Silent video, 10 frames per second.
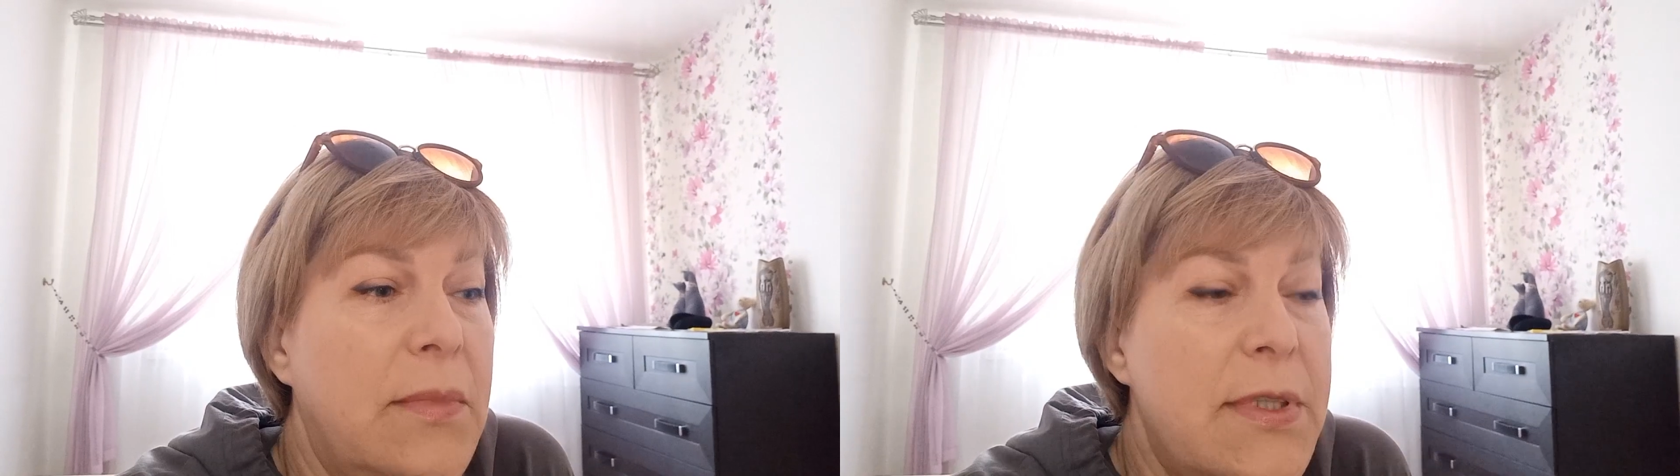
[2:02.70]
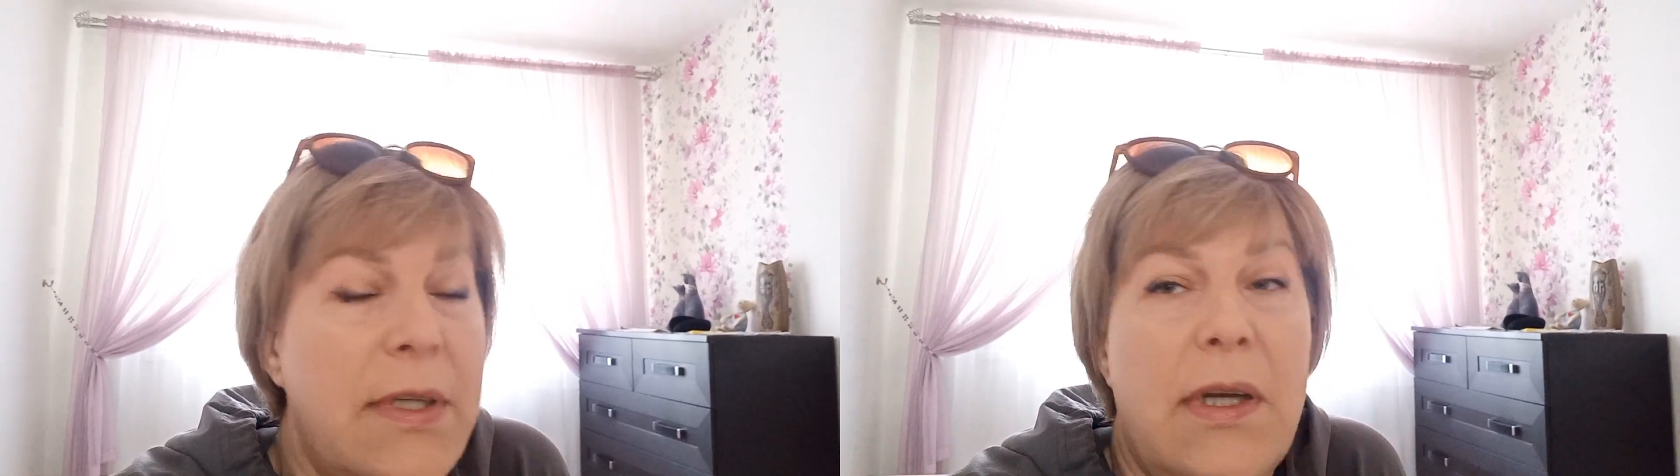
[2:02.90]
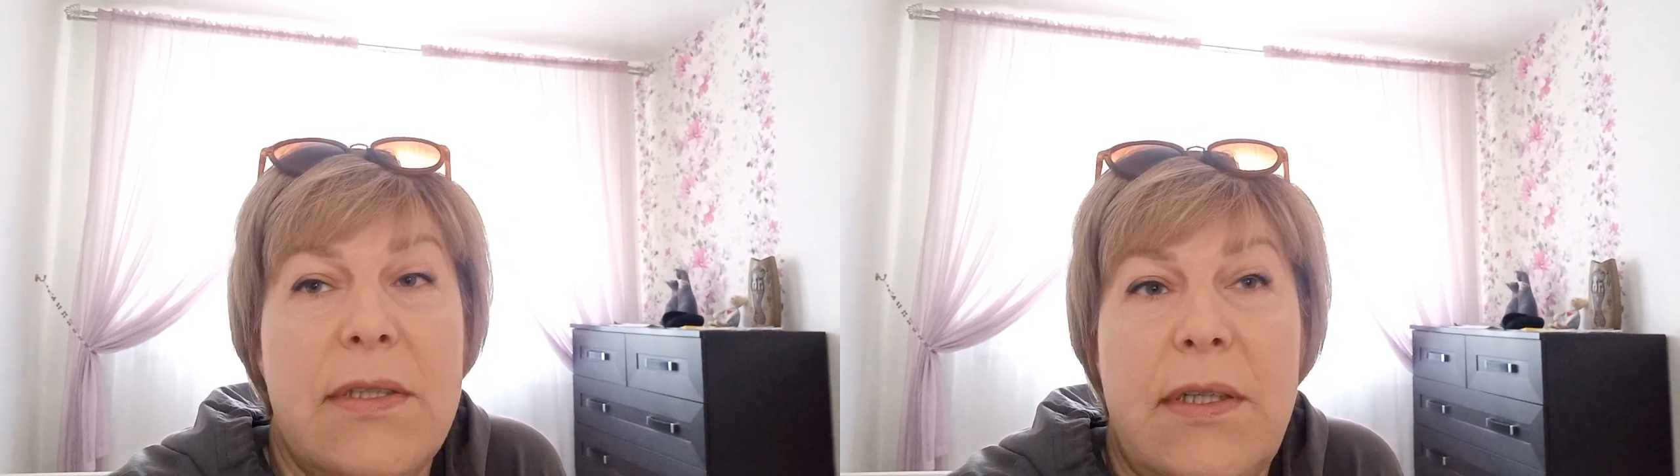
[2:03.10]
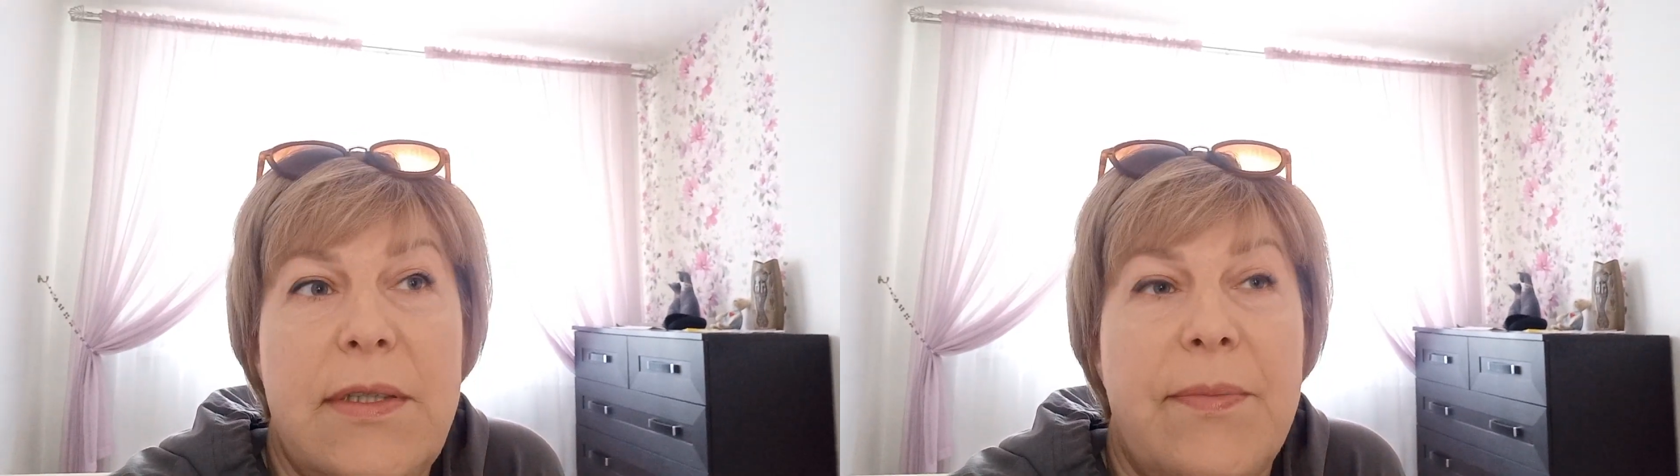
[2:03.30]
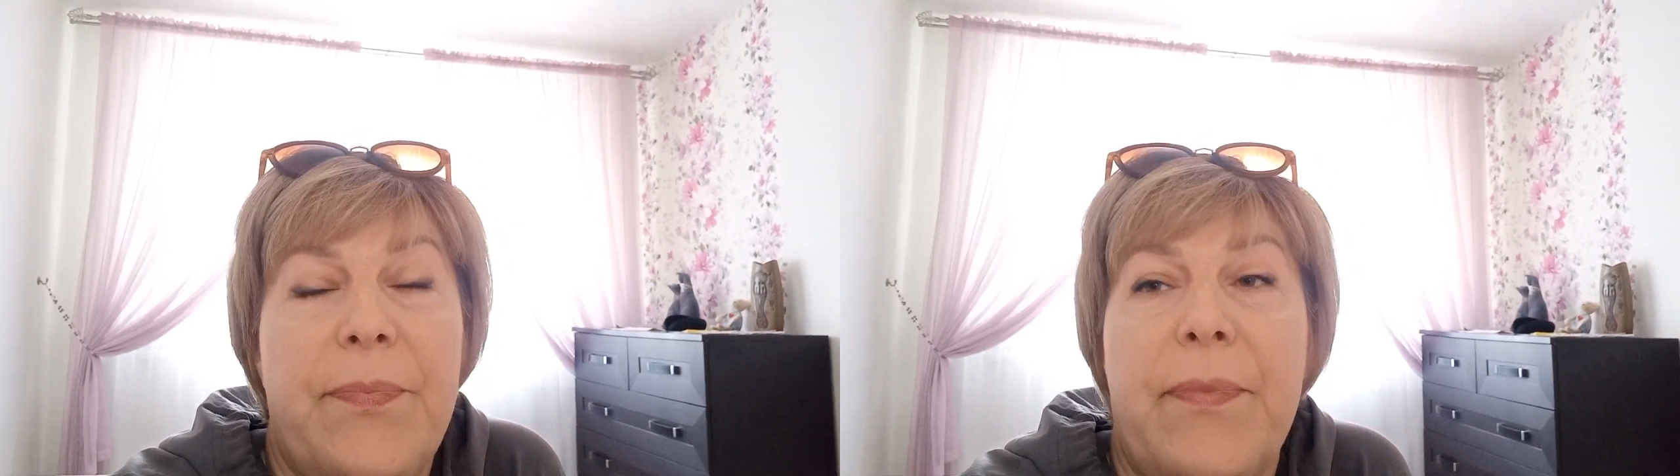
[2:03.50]

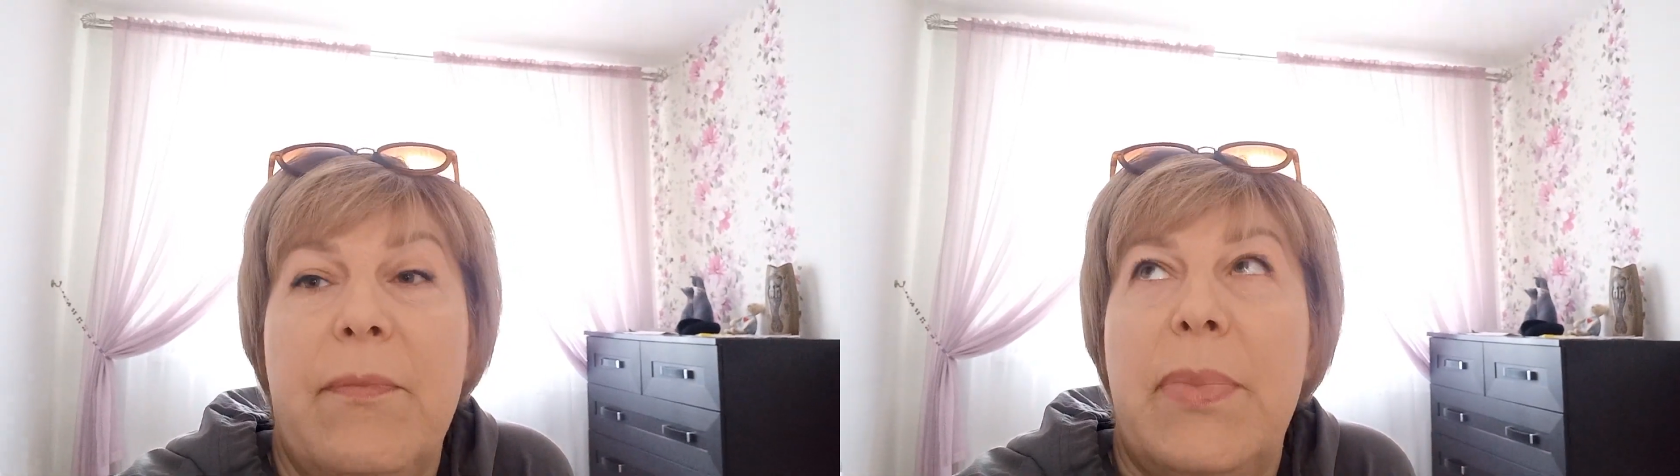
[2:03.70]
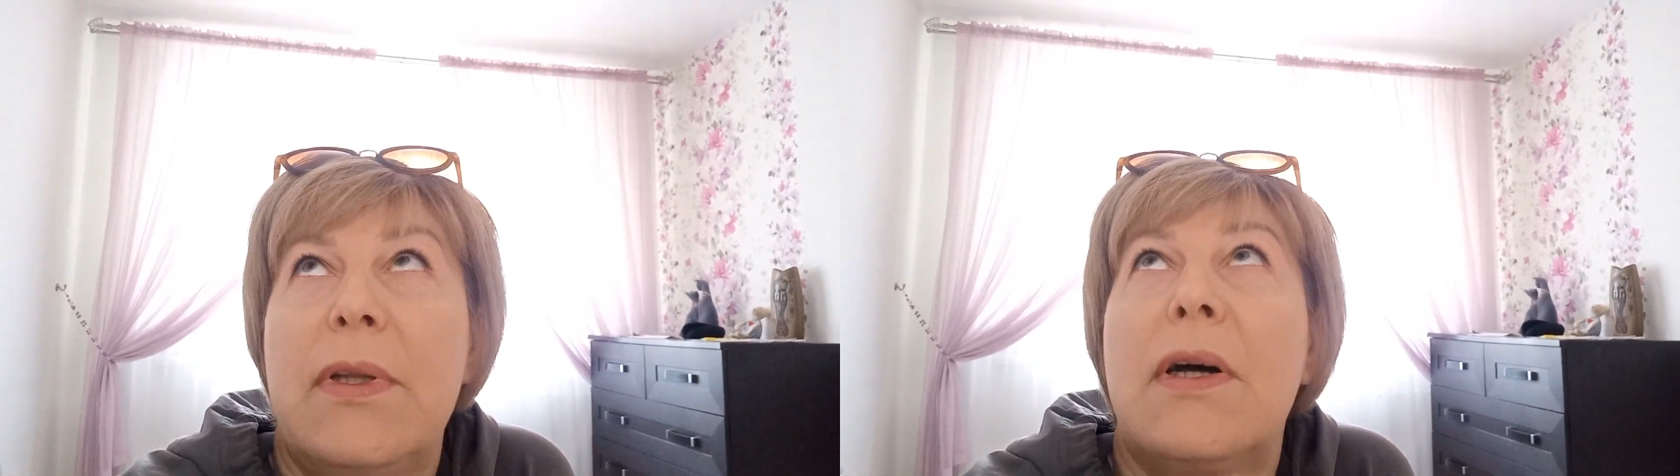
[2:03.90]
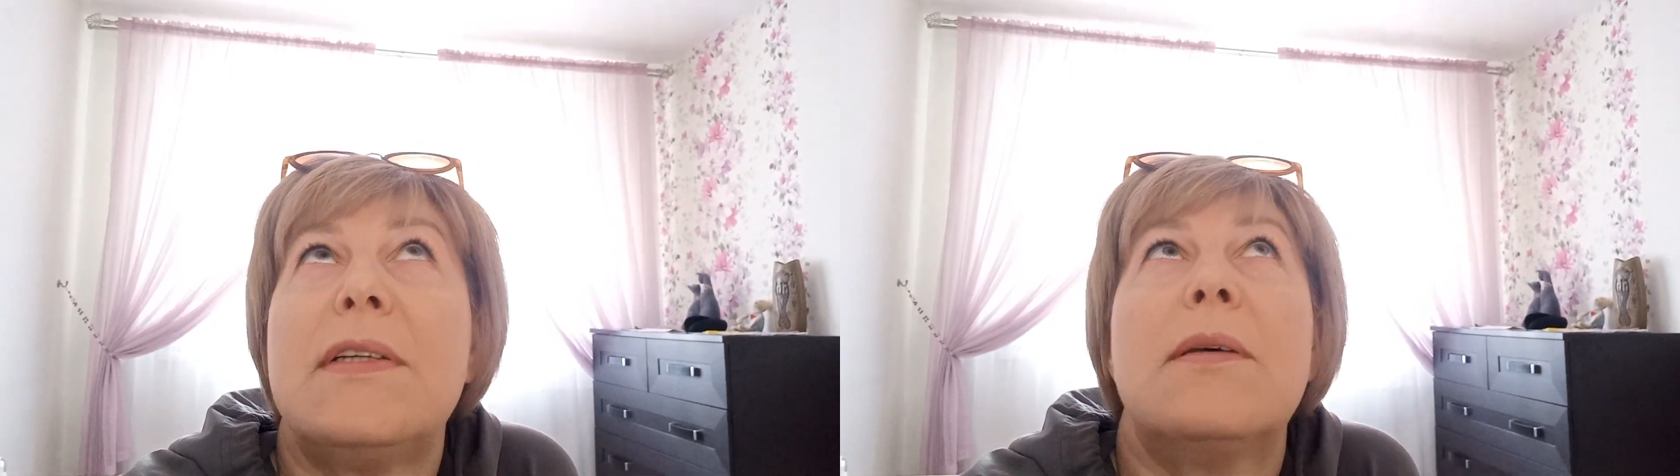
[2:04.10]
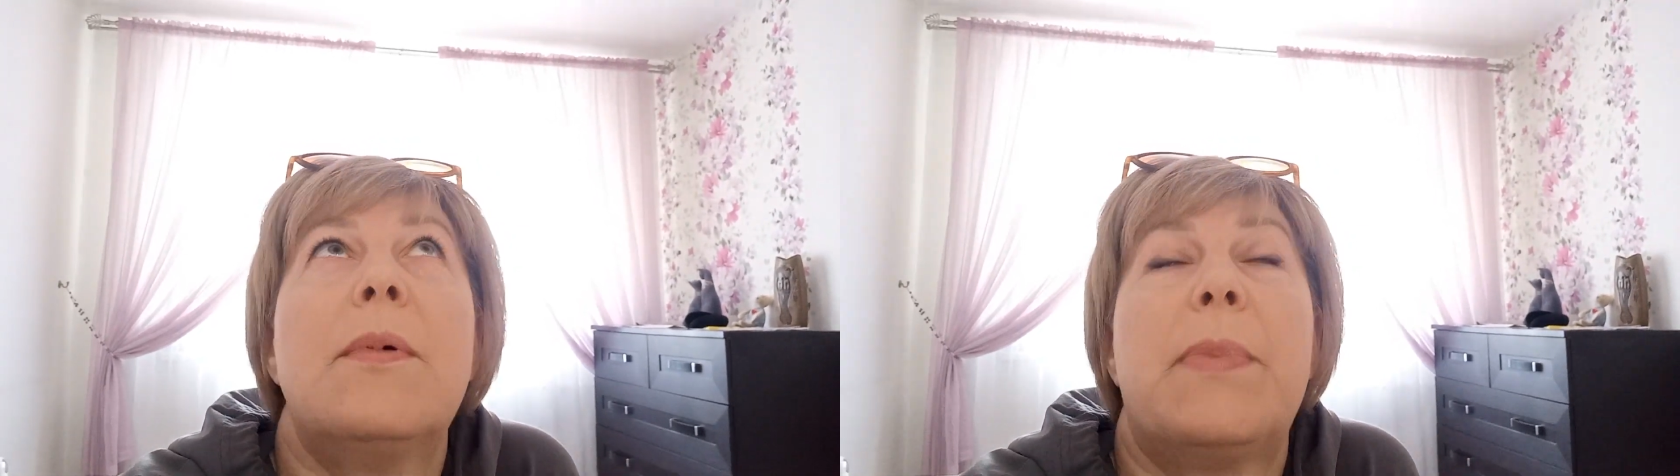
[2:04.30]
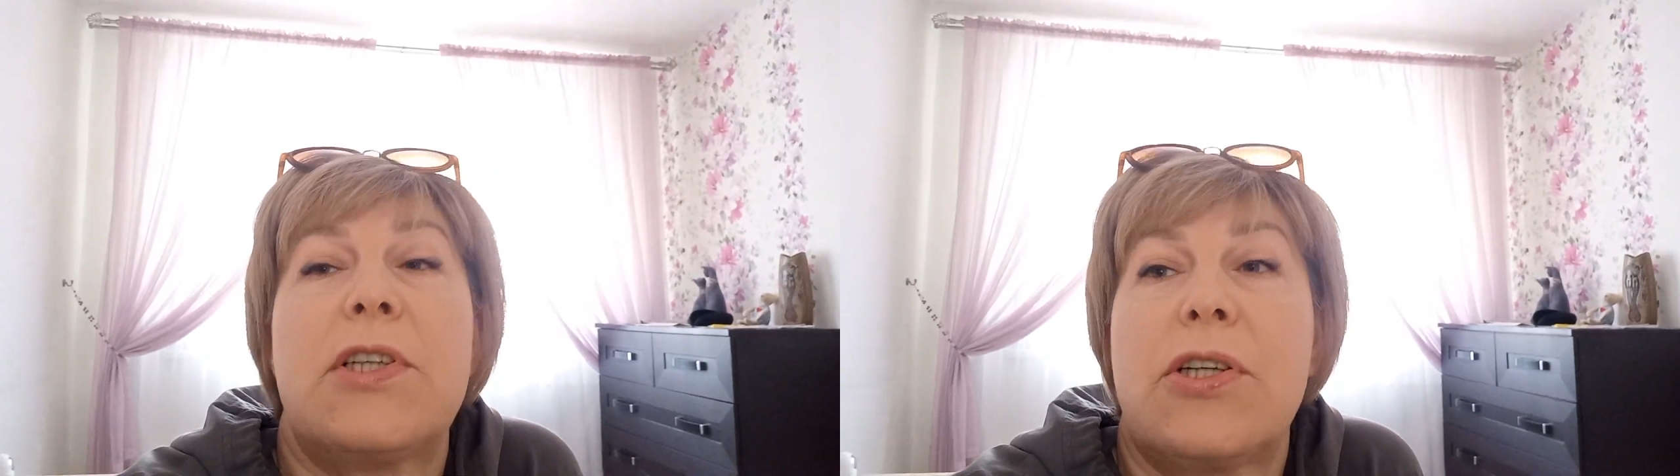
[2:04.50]
заказать. Под, хотя бы
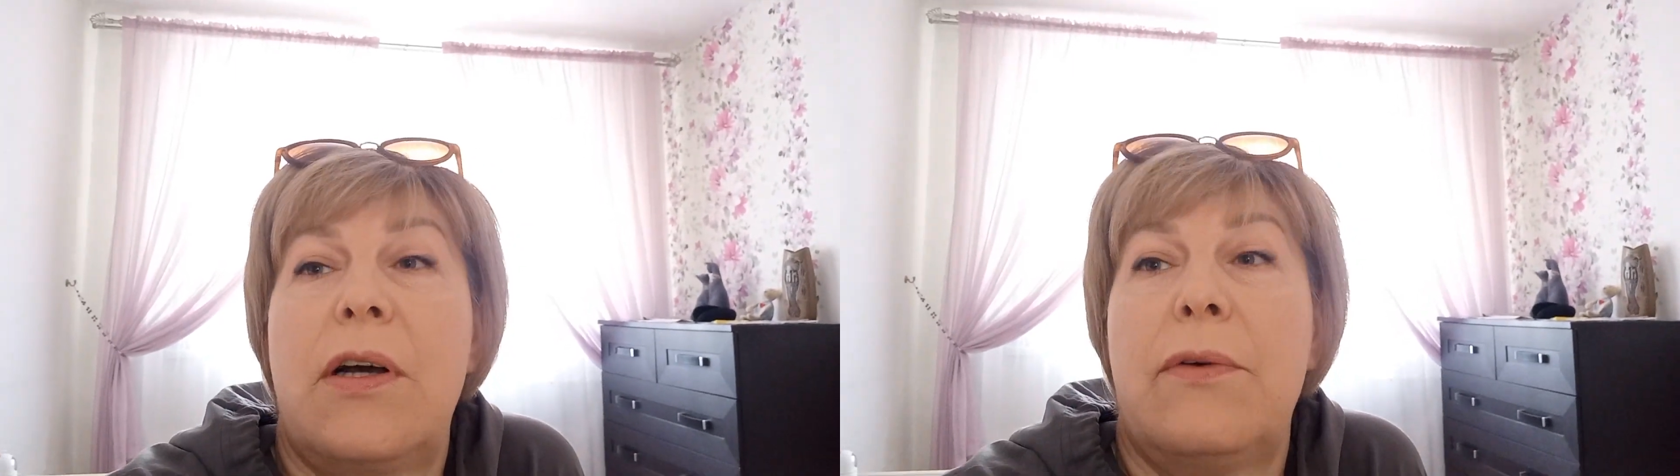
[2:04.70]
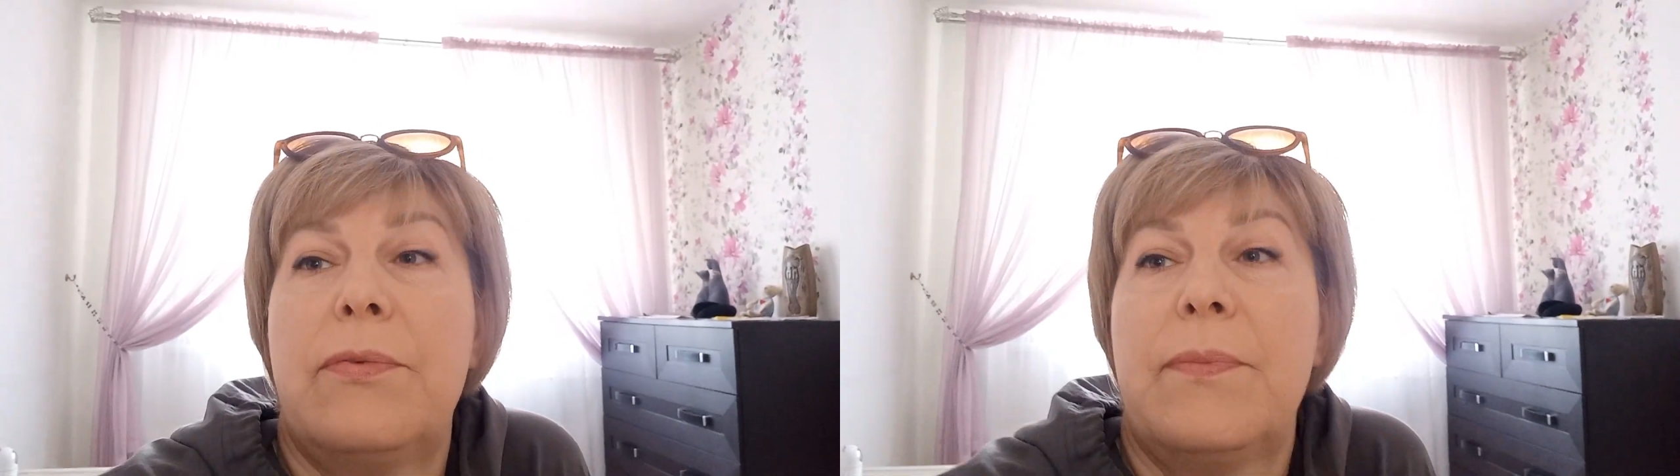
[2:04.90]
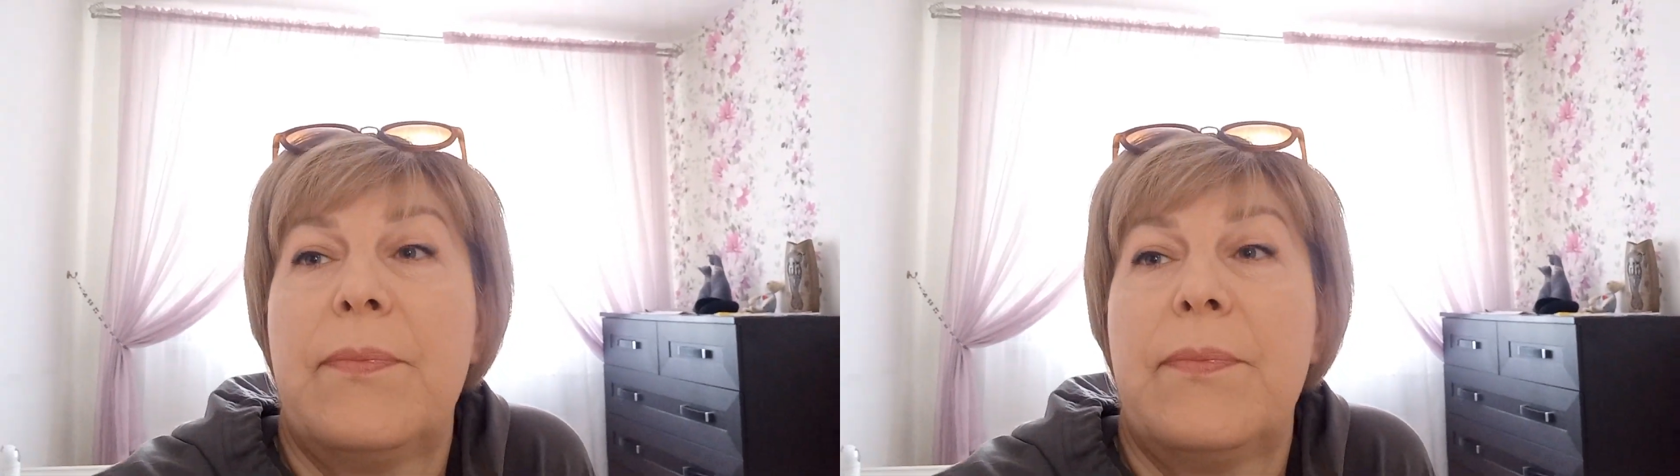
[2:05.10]
под шкаф.